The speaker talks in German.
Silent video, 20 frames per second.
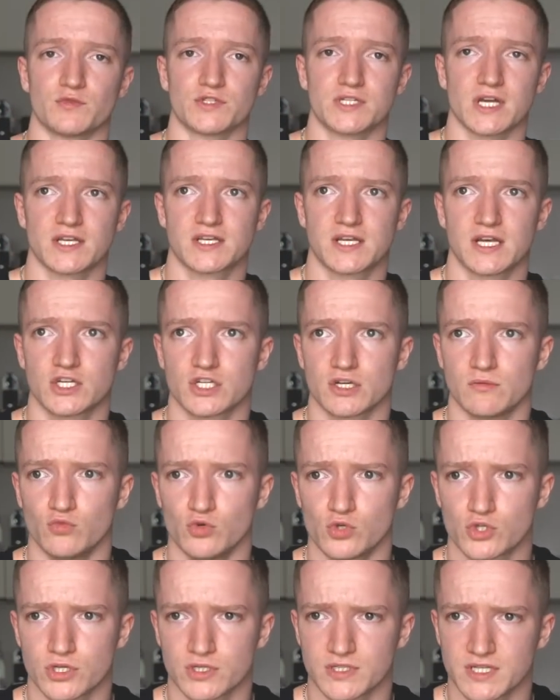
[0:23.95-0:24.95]
Nur sage ich kenne
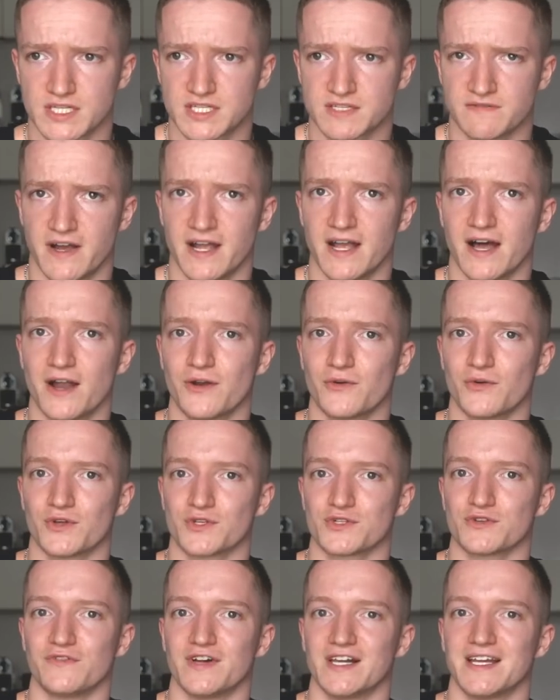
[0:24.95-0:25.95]
Jamul schon seit zwei Jahren oder so,